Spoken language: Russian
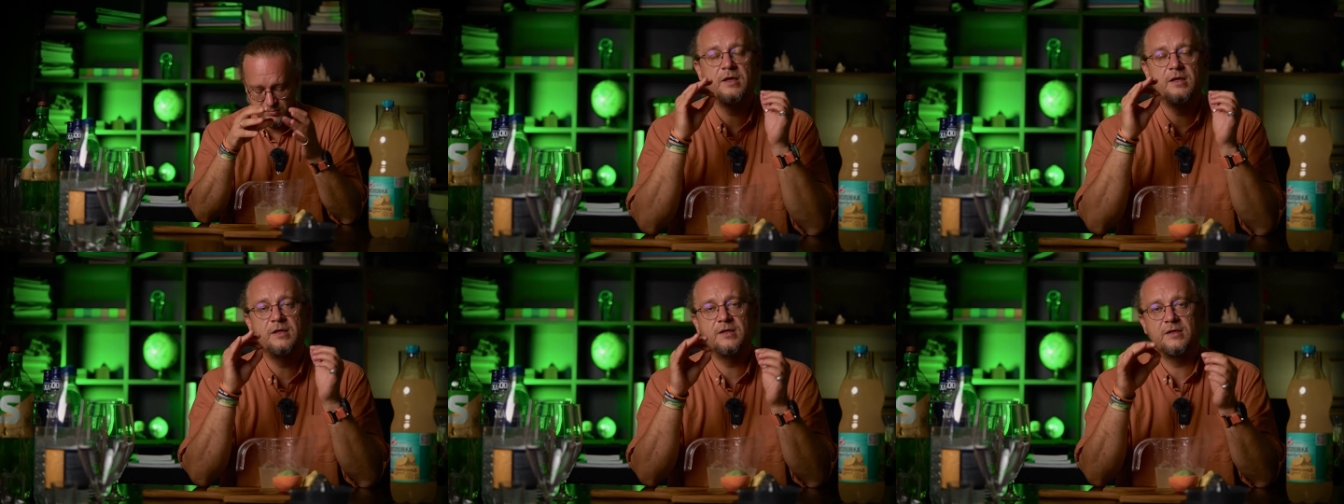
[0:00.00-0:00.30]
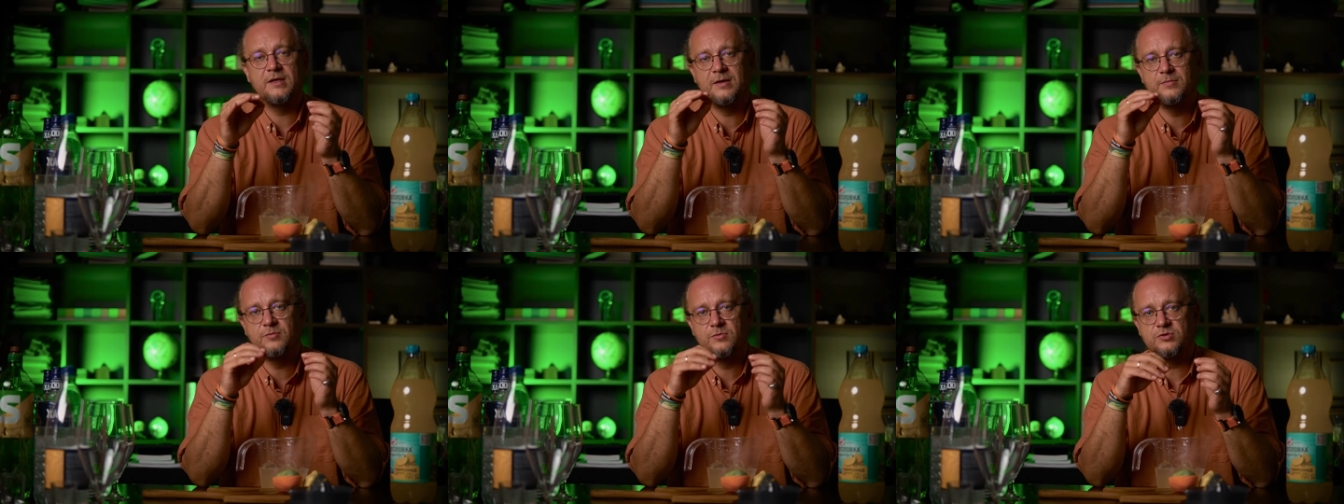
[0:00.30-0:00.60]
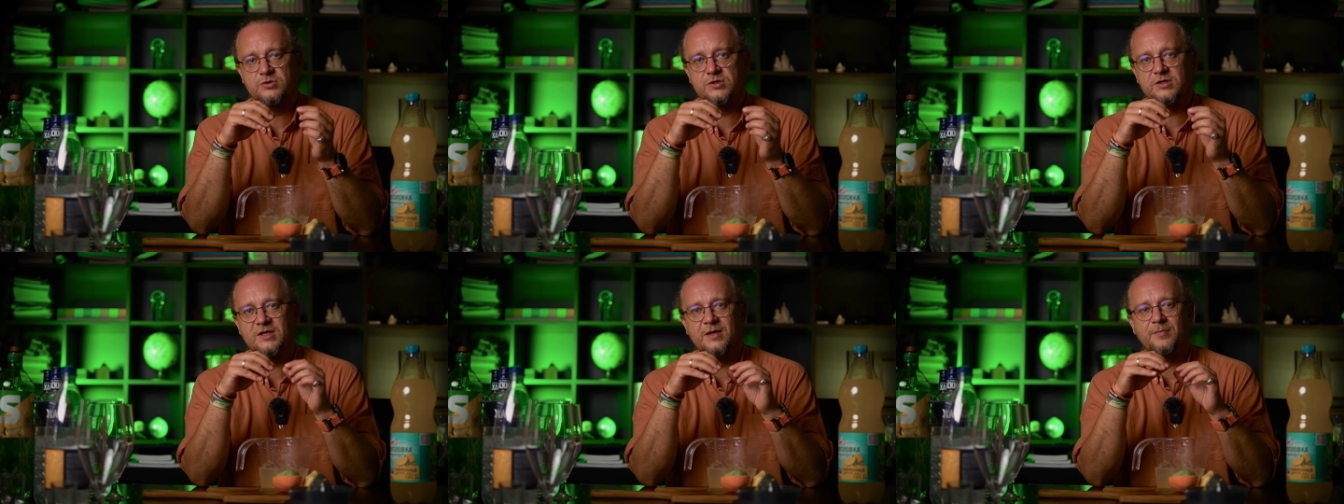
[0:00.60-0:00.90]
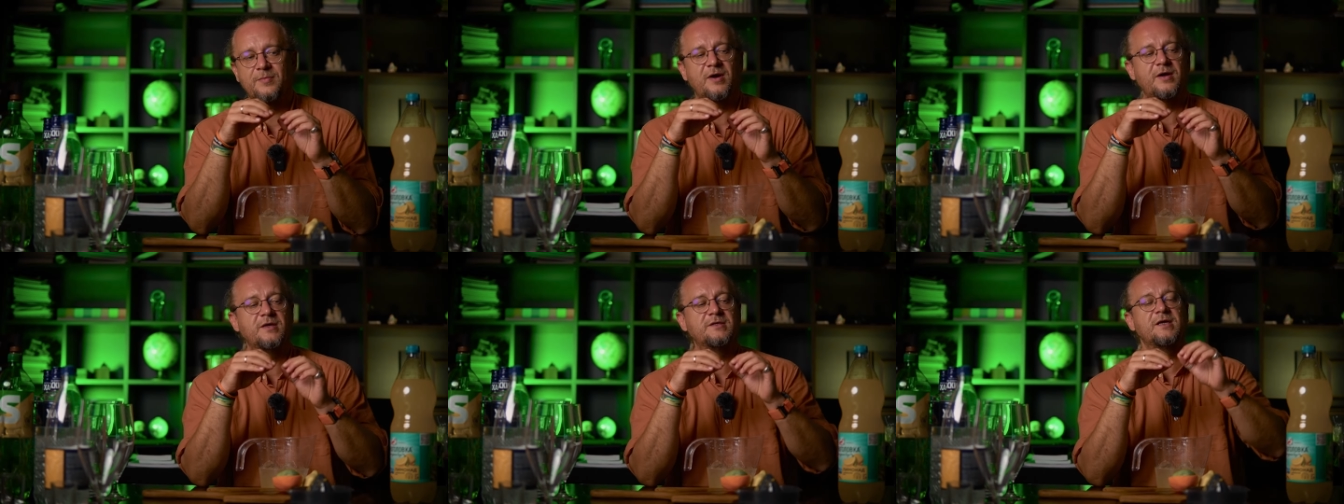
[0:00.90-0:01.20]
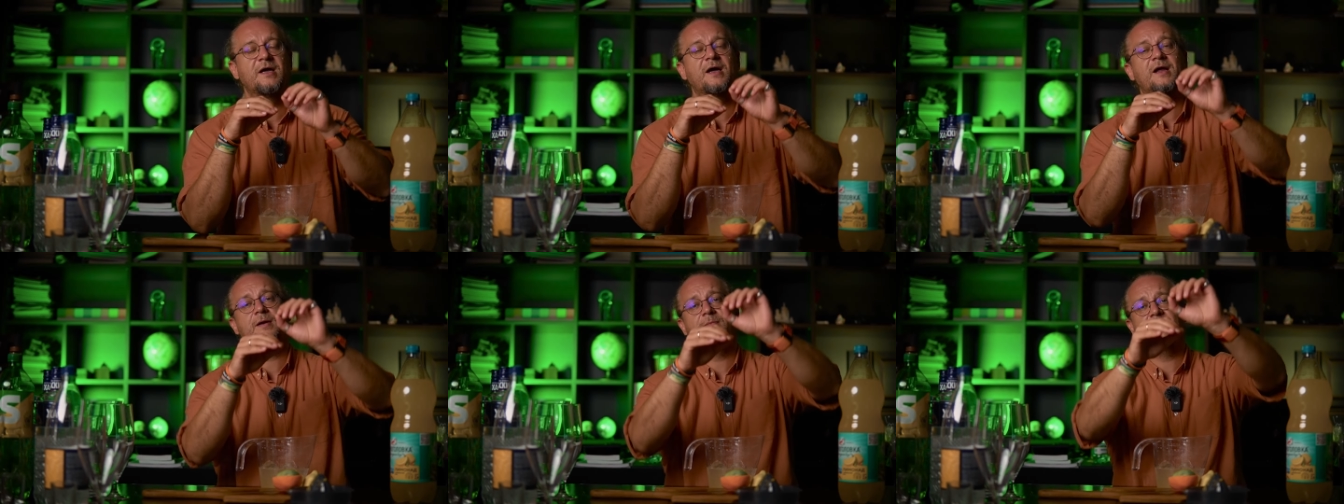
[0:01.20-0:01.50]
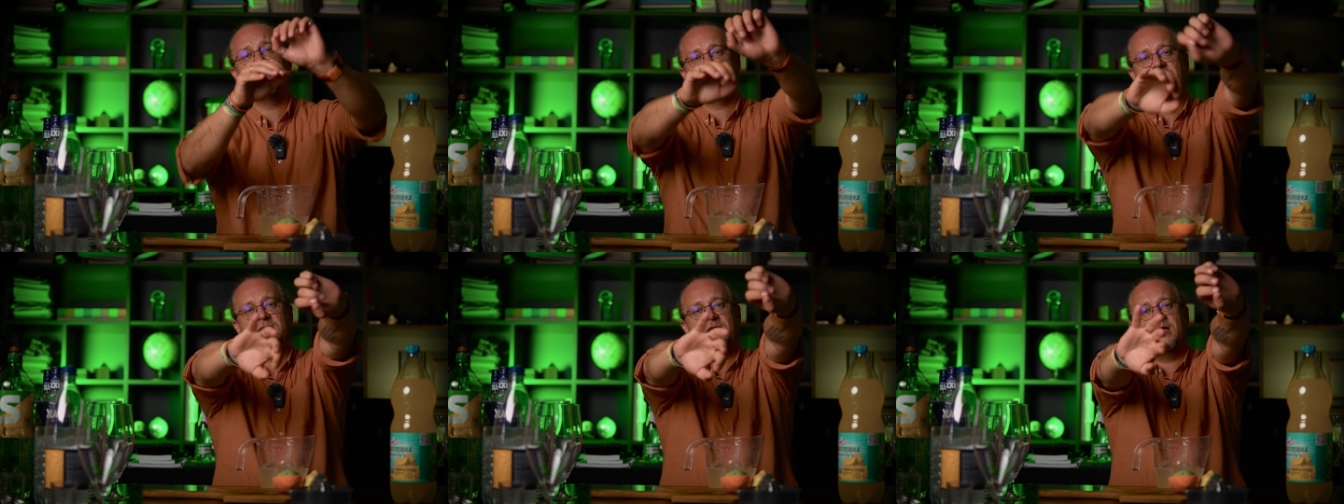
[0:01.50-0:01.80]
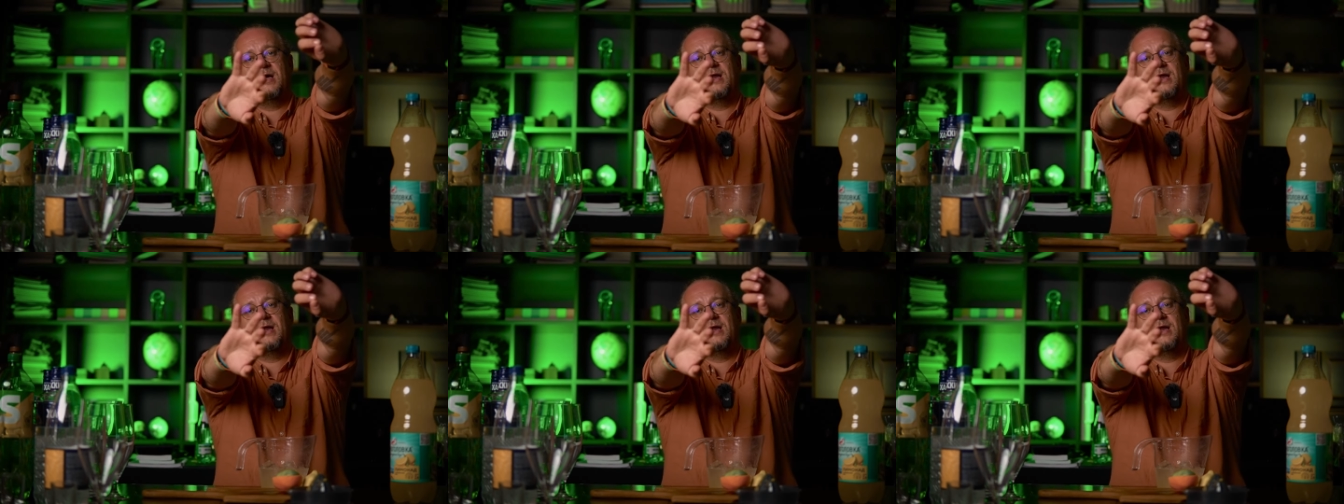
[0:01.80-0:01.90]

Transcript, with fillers: И нам нужно добавить ароматики.